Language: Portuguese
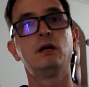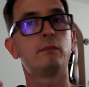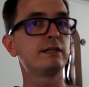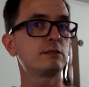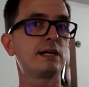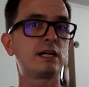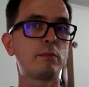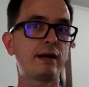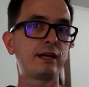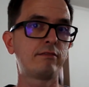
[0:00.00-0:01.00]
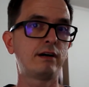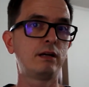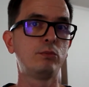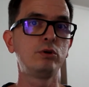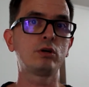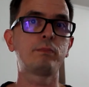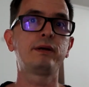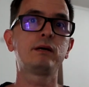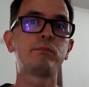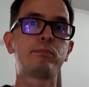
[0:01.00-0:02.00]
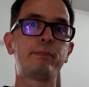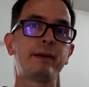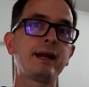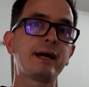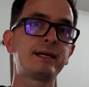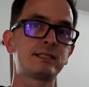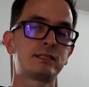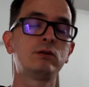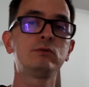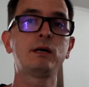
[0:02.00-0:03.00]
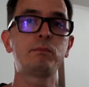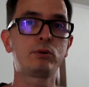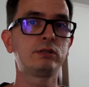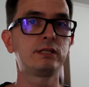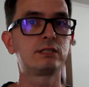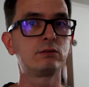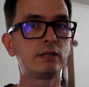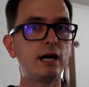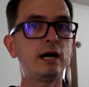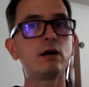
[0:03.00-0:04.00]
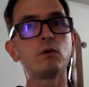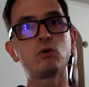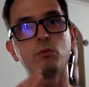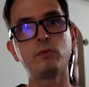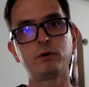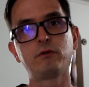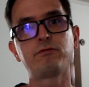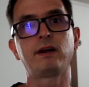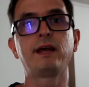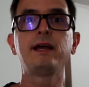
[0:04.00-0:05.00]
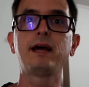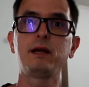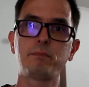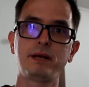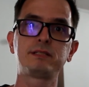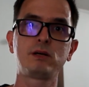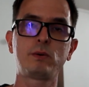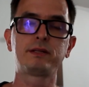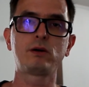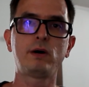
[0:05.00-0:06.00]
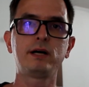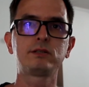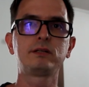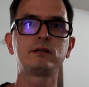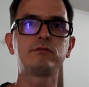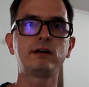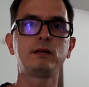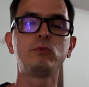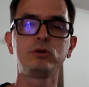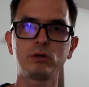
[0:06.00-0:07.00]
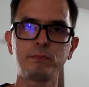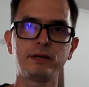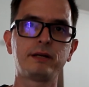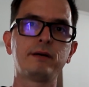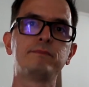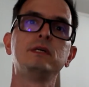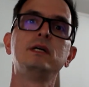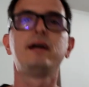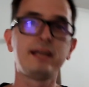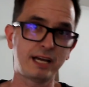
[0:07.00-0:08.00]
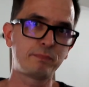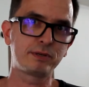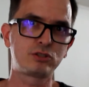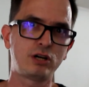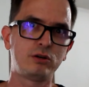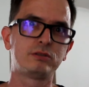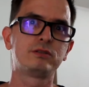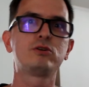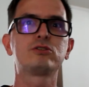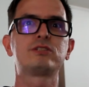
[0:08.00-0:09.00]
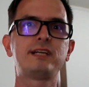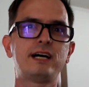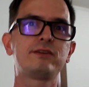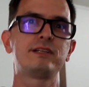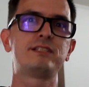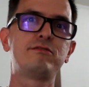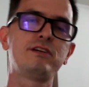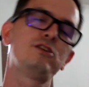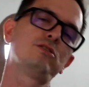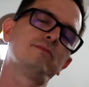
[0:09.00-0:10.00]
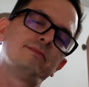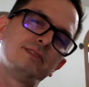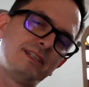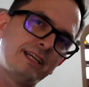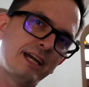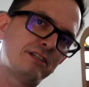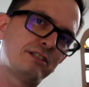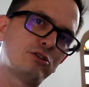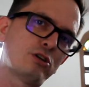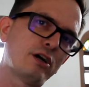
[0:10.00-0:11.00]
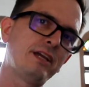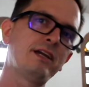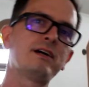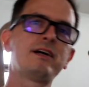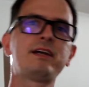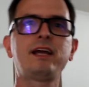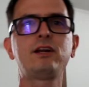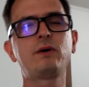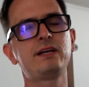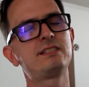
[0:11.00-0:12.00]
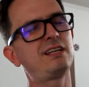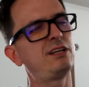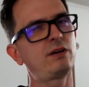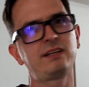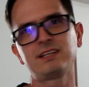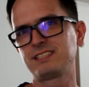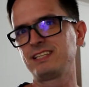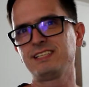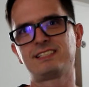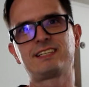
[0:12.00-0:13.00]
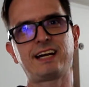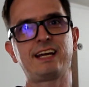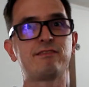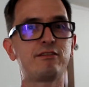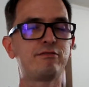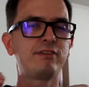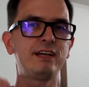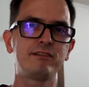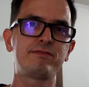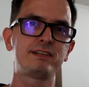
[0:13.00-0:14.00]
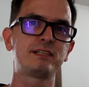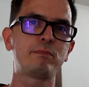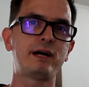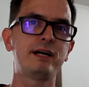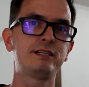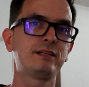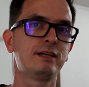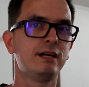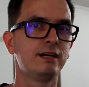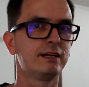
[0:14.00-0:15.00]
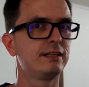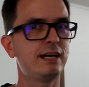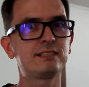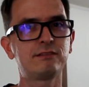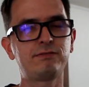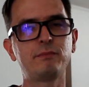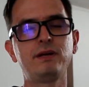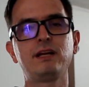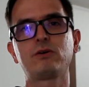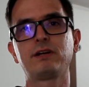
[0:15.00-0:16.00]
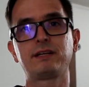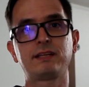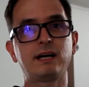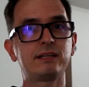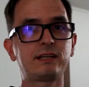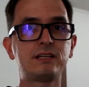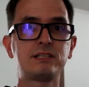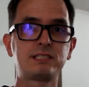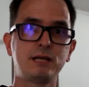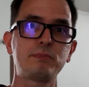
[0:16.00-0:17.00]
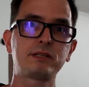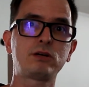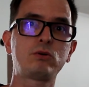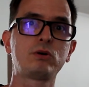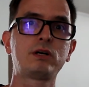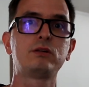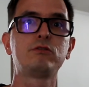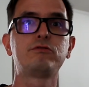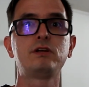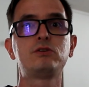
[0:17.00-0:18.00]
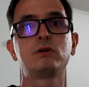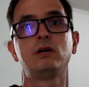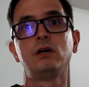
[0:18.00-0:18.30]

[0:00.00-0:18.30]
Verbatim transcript: Mas é uma campanha que vale muito a pena pela questão da proteção da água, como eu falei, a IP54, então vale muito a pena. E aí pessoal, gostaram desse vídeo? Deixe seu joinha. Quem não é inscrito ainda, se inscreva, venha fazer parte dessa família conectada que a gente sempre está colocando vídeo